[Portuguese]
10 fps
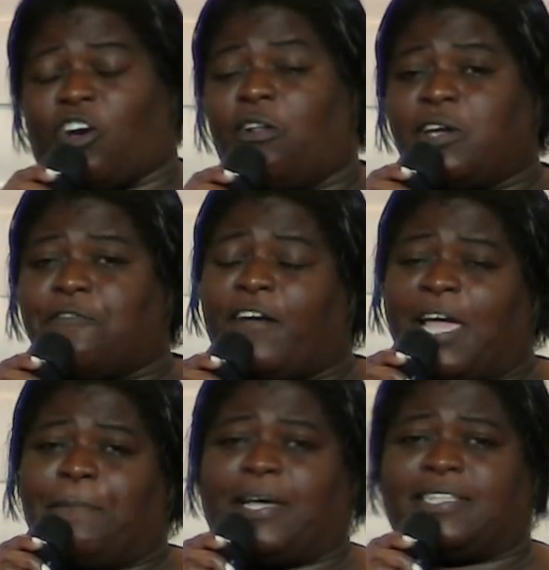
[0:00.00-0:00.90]
Olha o que eu
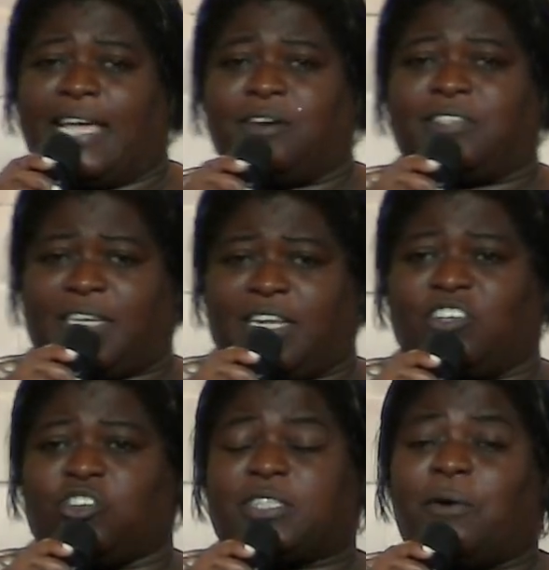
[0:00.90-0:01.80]
falei para Deus,
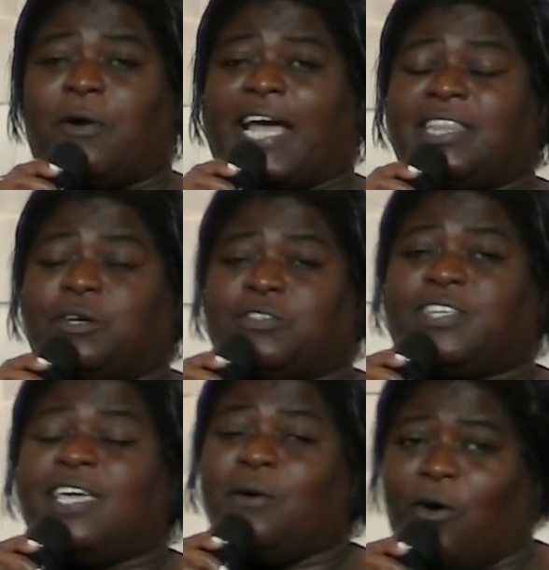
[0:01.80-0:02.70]
igreja. Eu tenho orado ao
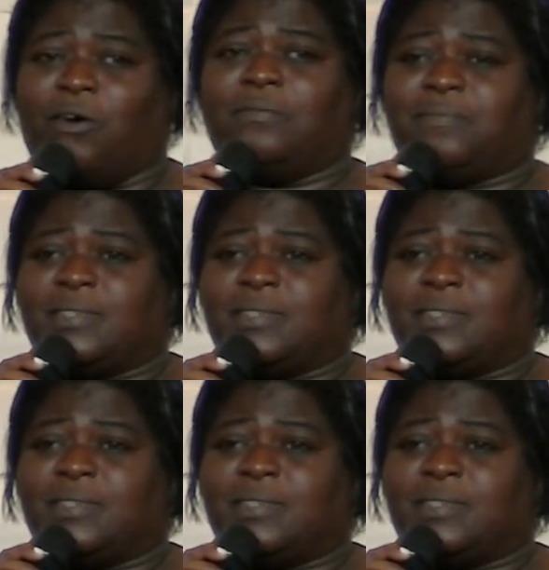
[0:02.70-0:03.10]
Senhor.